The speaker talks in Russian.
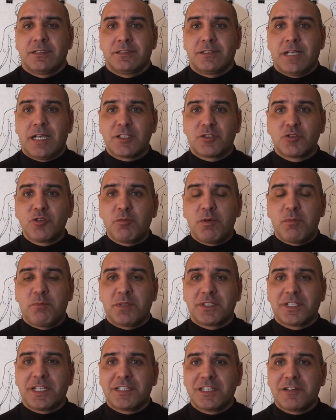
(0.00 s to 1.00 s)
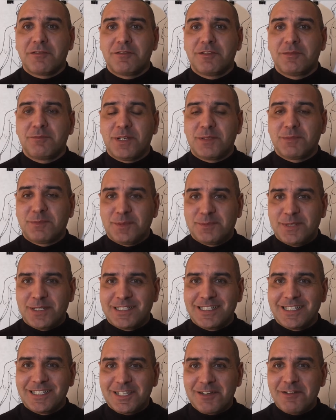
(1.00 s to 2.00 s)
особо подготав...
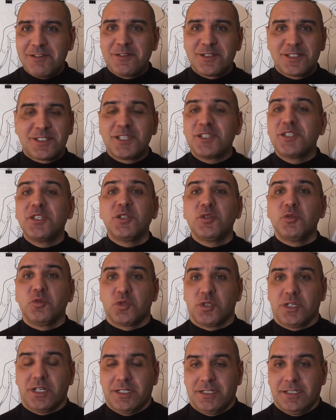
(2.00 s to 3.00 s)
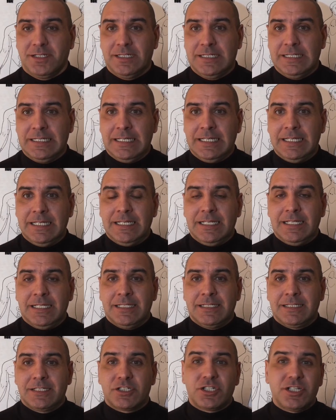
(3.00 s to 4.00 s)
подготавливаться не нужно.
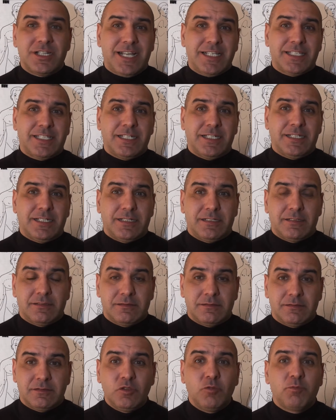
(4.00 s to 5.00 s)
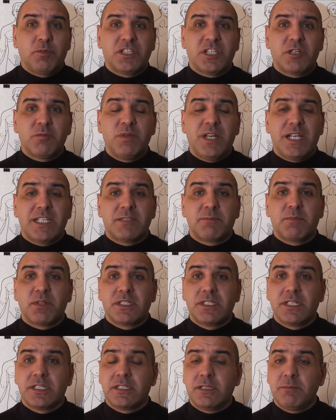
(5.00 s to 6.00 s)
Желательно не употреблять
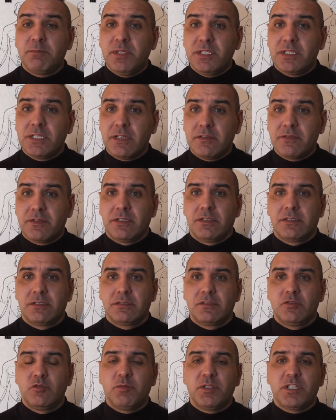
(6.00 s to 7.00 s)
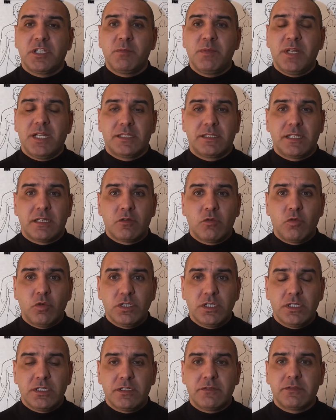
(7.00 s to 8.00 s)
спиртных напитков, не употреблять
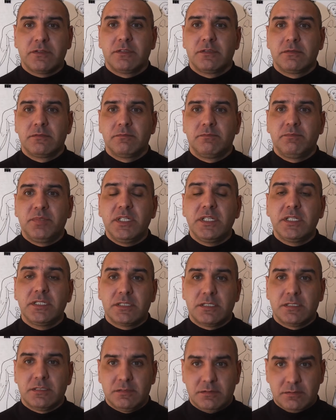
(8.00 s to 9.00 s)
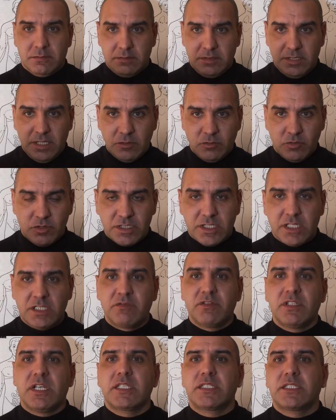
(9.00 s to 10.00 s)
наркотиков перед диагностикой
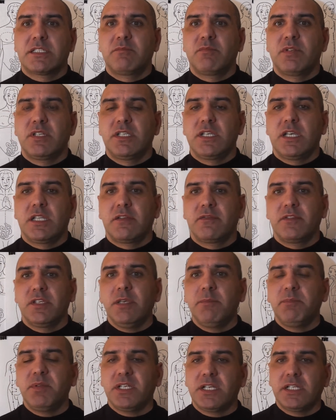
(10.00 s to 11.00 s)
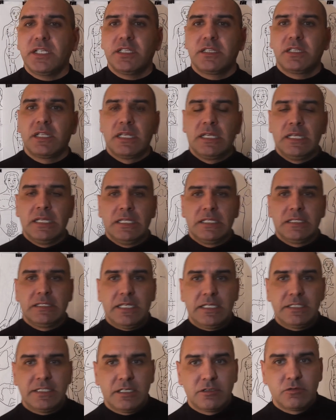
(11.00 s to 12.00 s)
12 меридианов и приходить
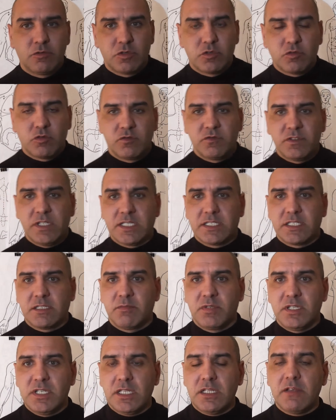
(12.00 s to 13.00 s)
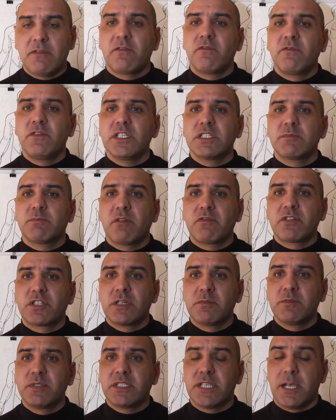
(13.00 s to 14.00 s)
на диагностику 12 меридианов
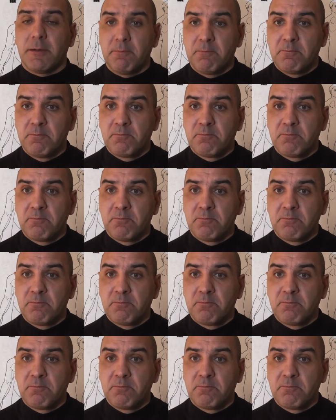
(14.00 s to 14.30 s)
выспавшимся.